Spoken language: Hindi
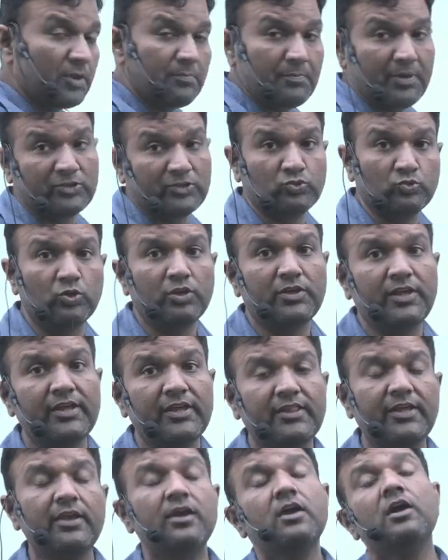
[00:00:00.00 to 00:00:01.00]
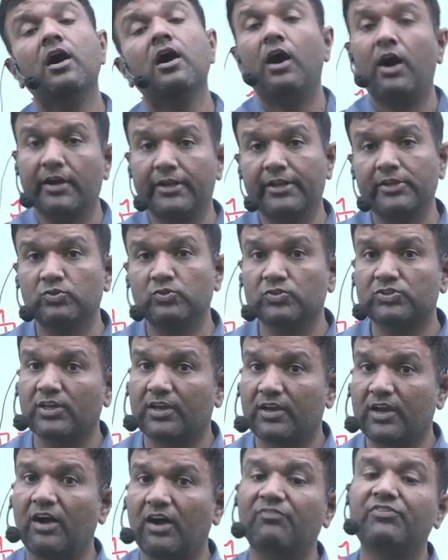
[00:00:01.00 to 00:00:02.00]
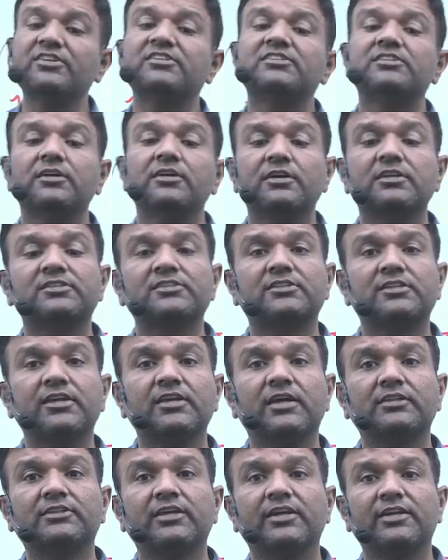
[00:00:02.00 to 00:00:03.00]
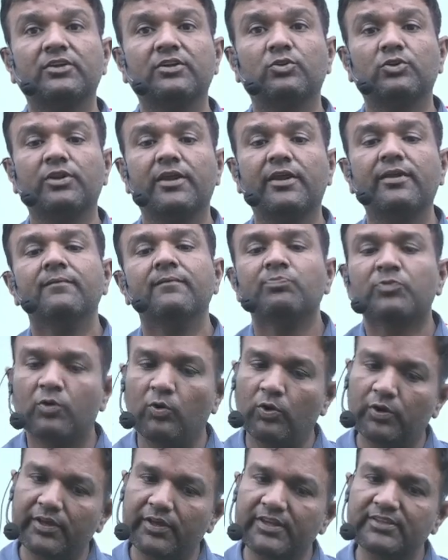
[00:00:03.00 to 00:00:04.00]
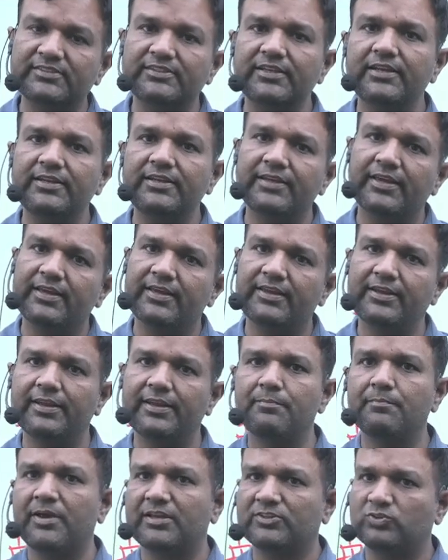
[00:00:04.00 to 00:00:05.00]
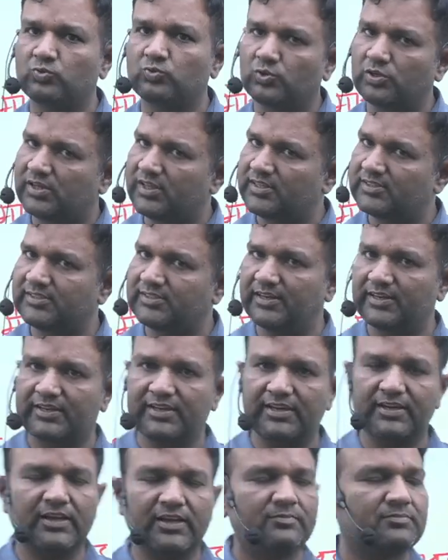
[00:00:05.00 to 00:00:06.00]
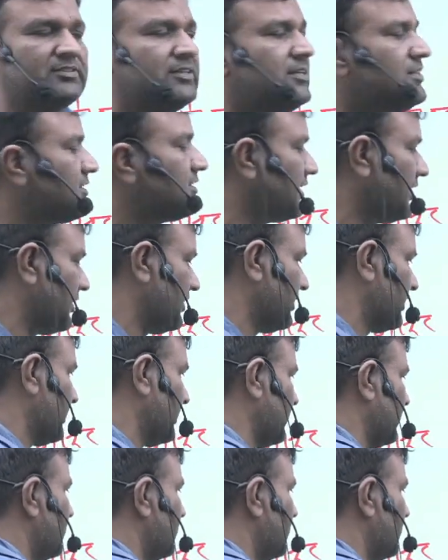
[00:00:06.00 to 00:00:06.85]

मैसूर के थे अंग्रेजों से काफ़ी संघर्ष किया था इन्होंने और इसीलिए इन्हें मैसूर के शेर के नाम से जाना गया